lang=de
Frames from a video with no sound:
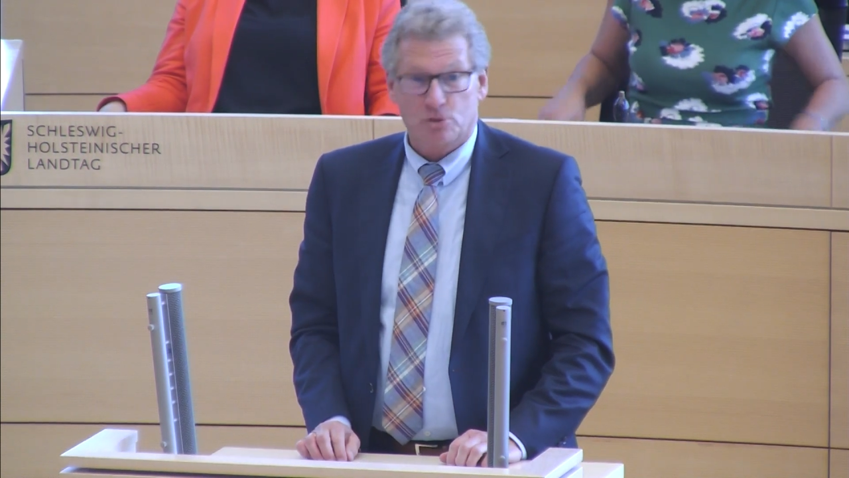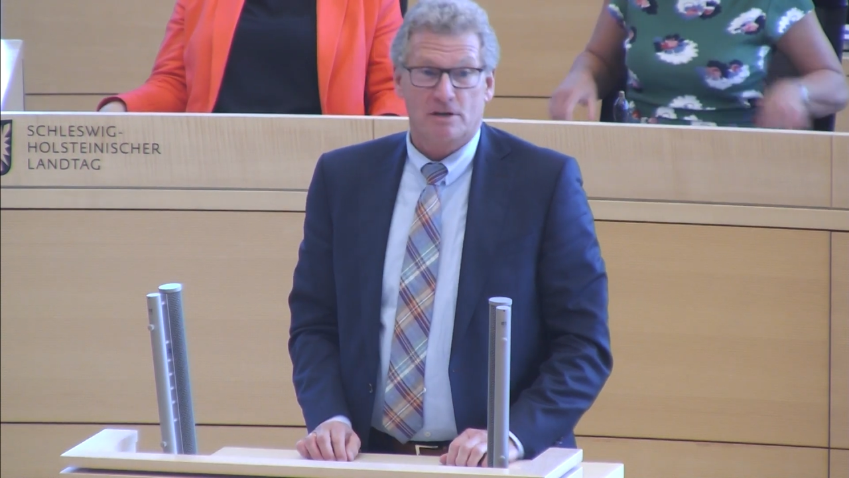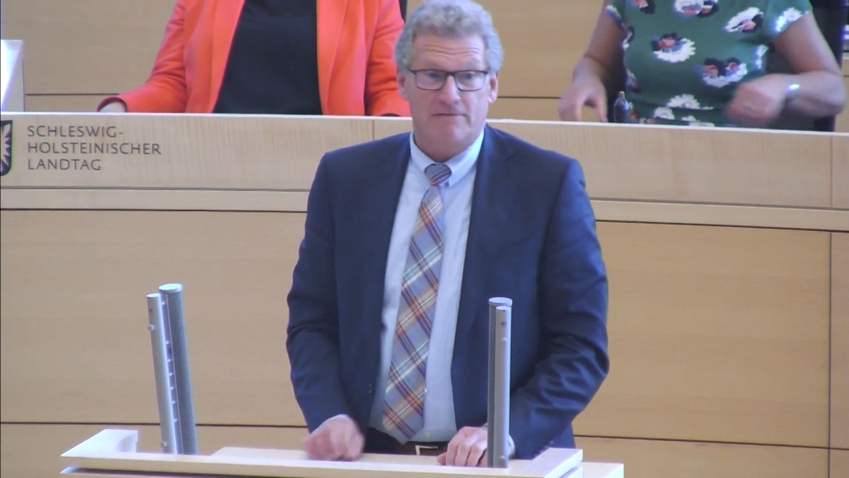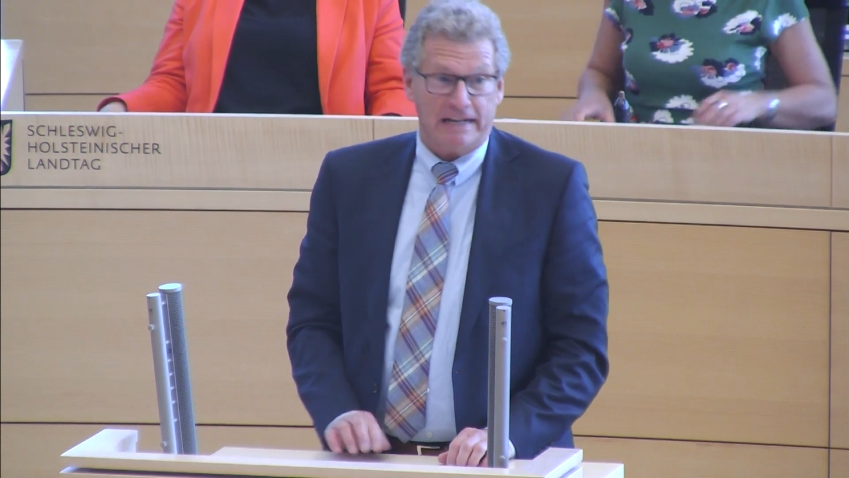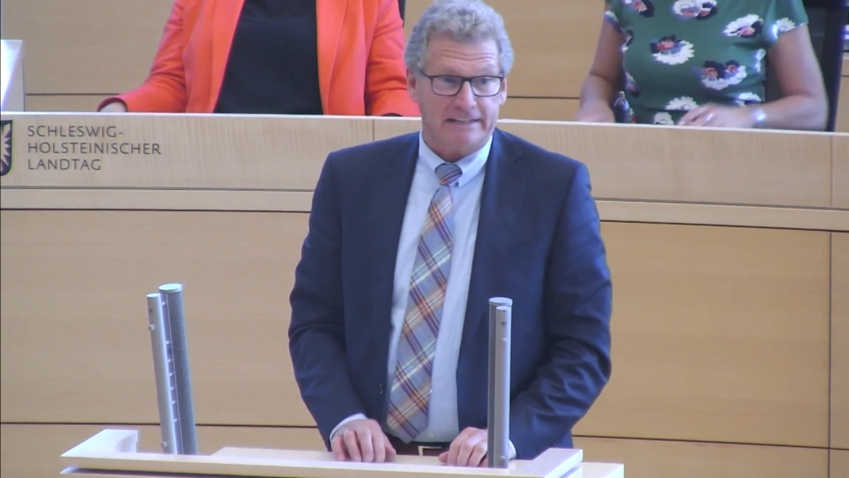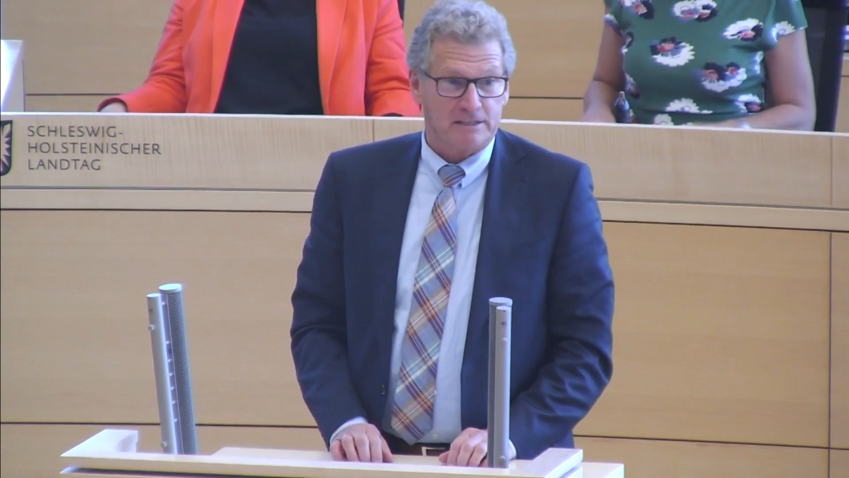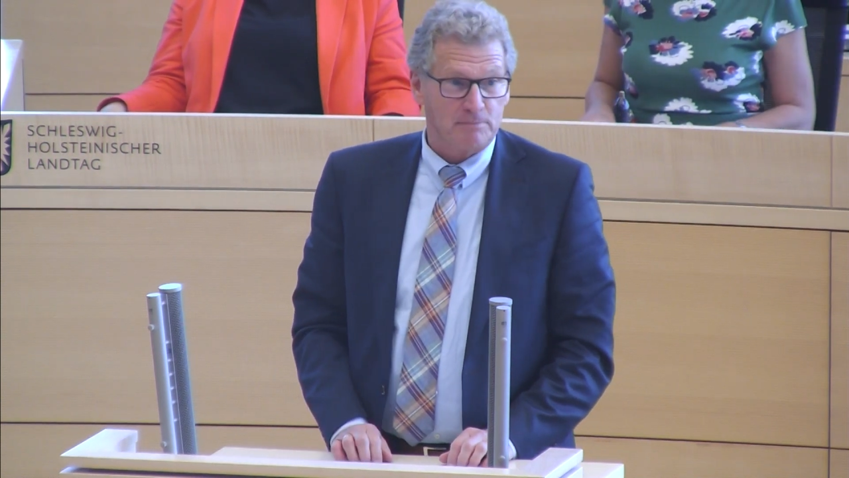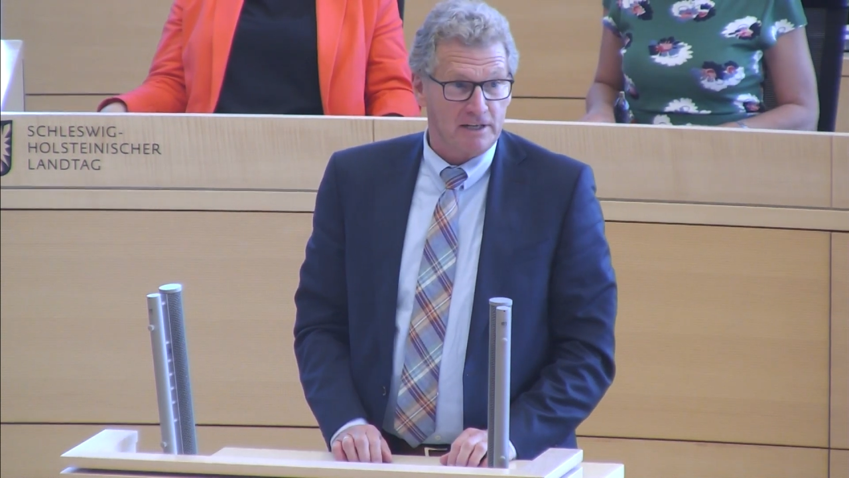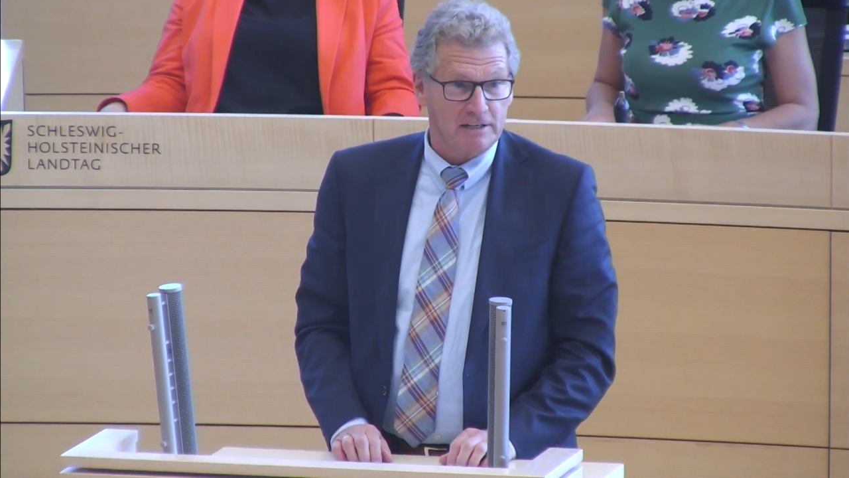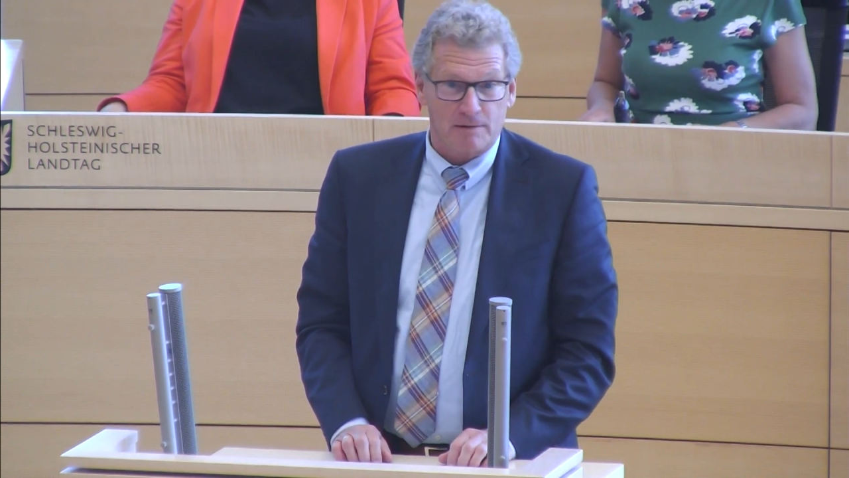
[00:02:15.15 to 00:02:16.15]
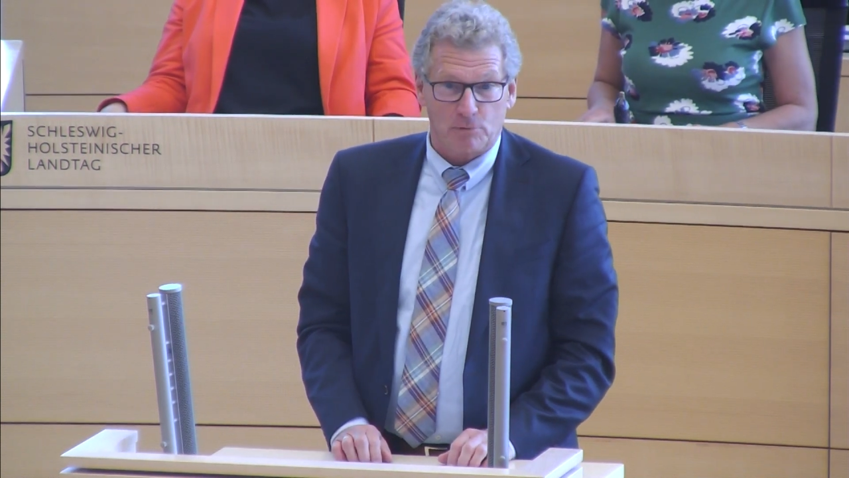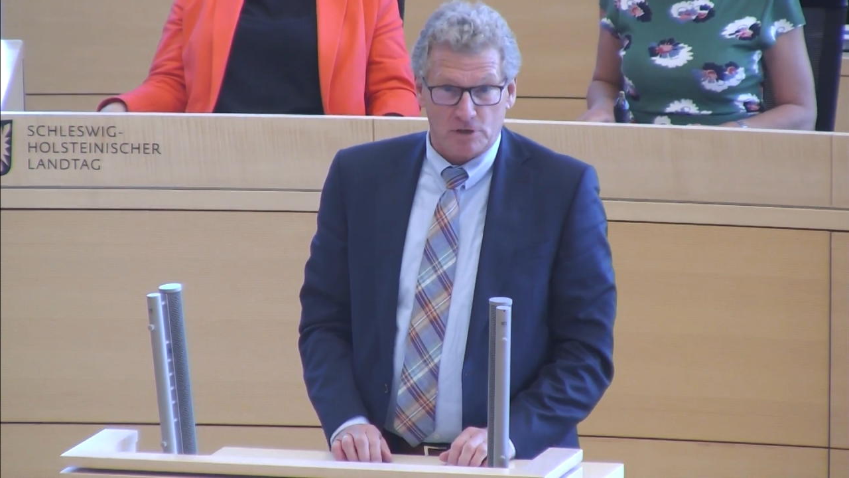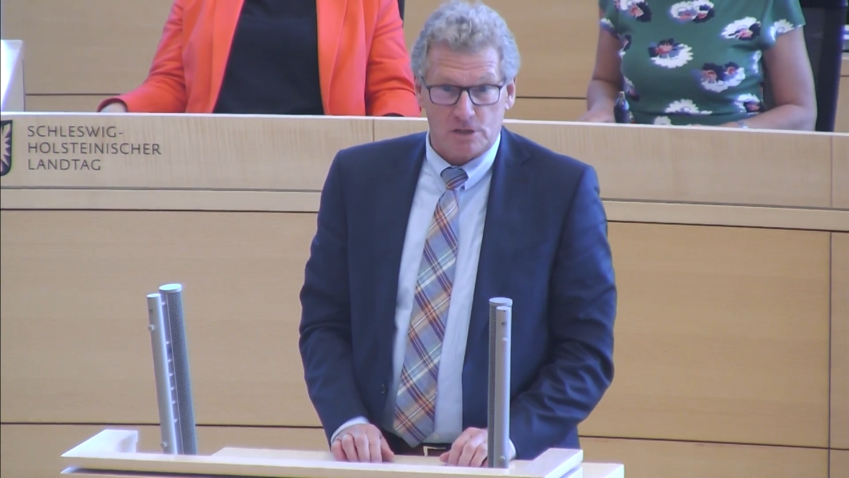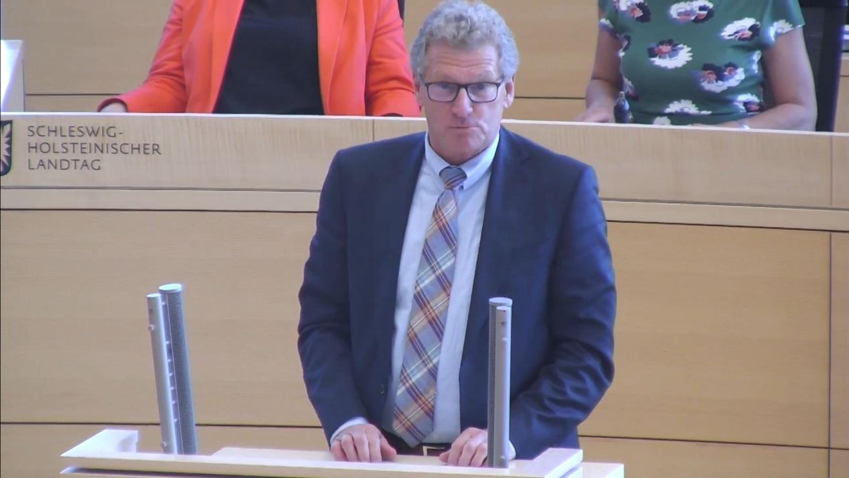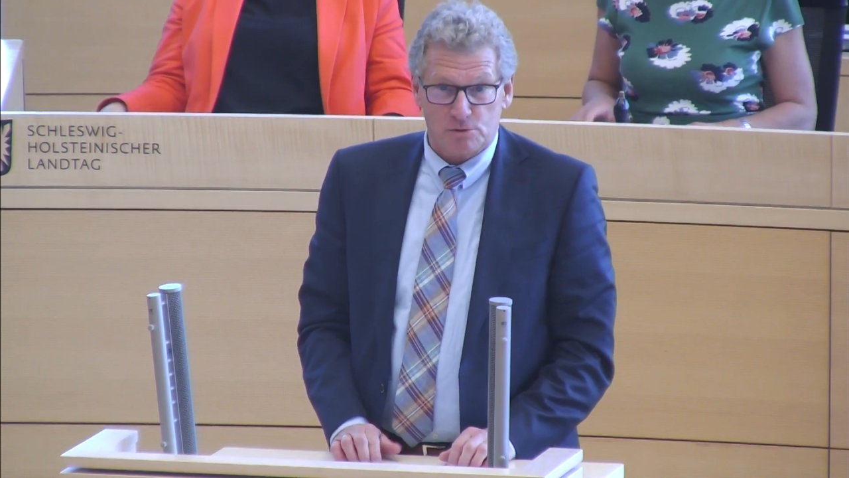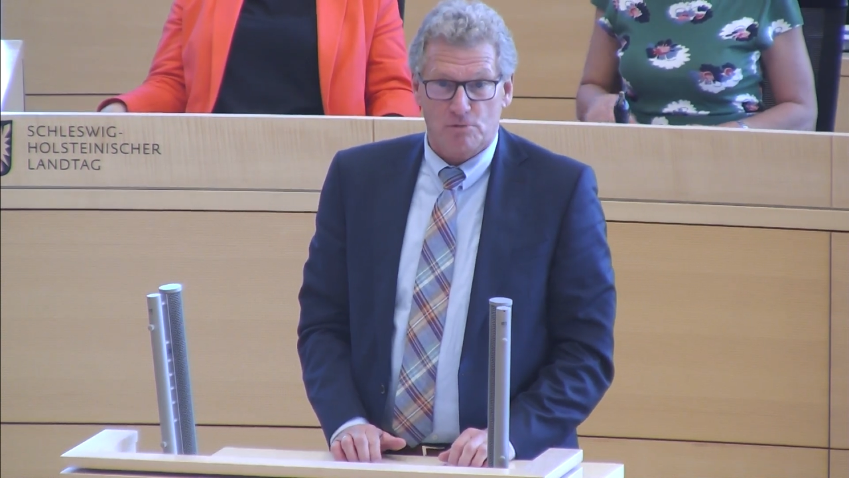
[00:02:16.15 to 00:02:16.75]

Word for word: ist schon gewaltig, meine Damen und Herren.